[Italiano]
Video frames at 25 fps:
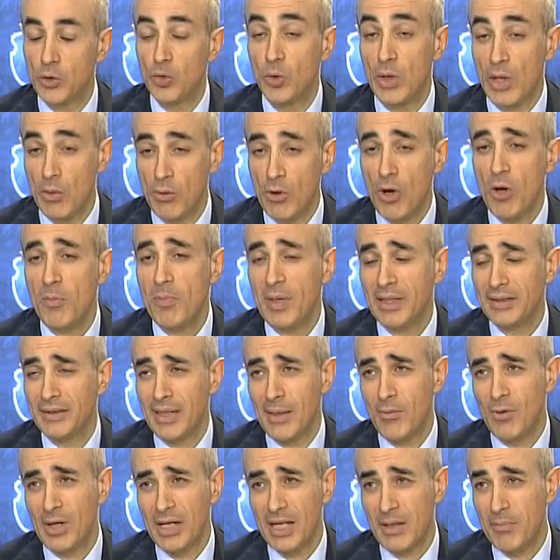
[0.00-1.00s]
Sull'Europa
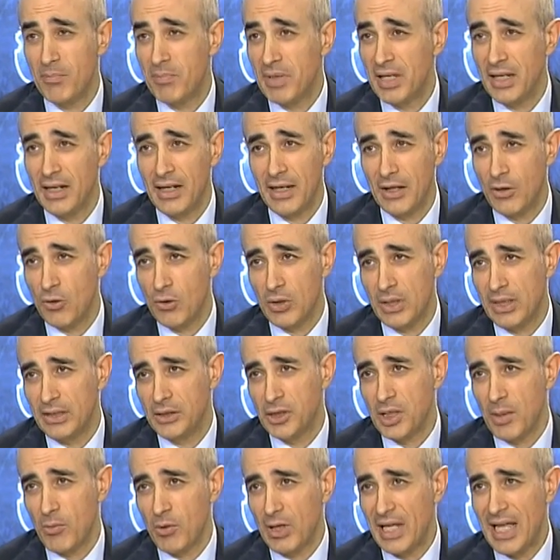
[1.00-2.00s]
andremo a riempire le,
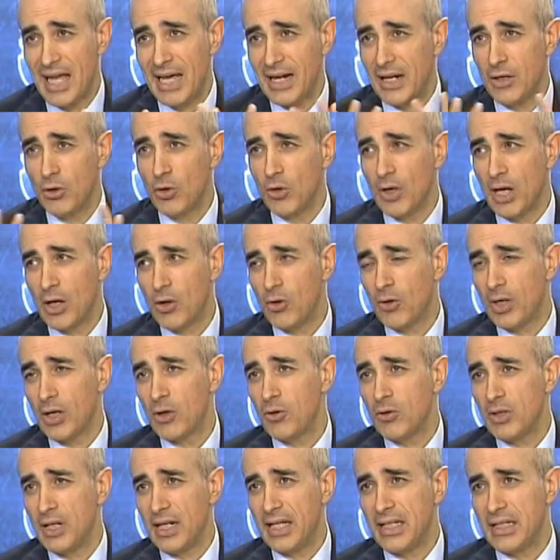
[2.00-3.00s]
diciamo, le aree non ancora
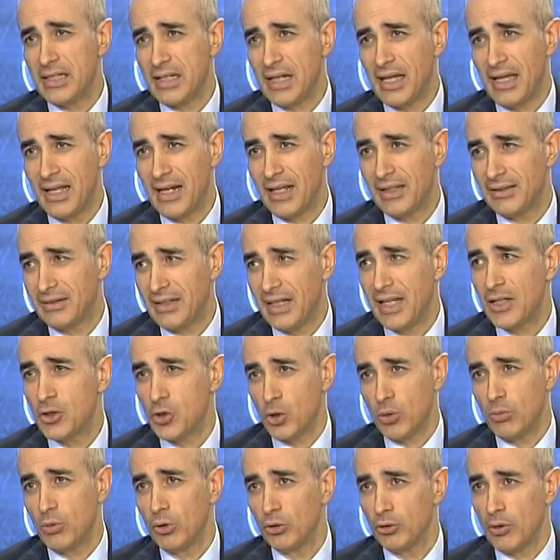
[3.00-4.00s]
connesse che in realtà
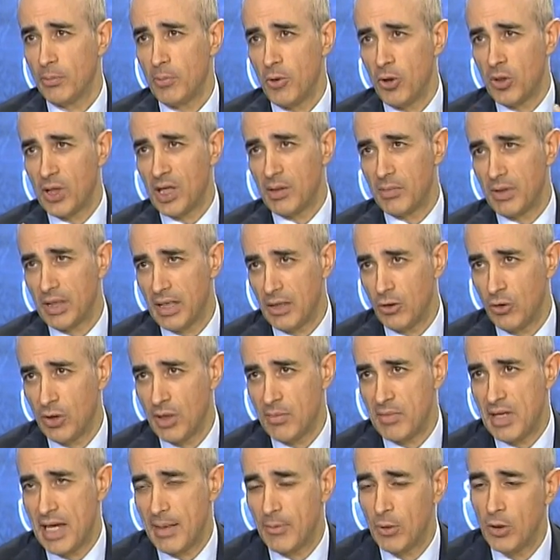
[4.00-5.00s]
sono molto poche perché noi
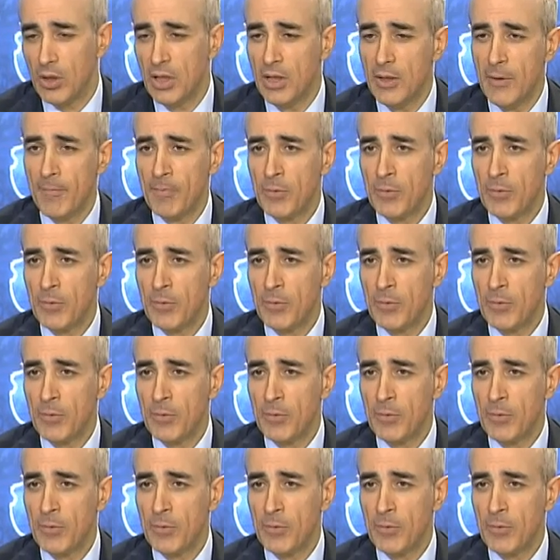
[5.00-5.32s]
abbiamo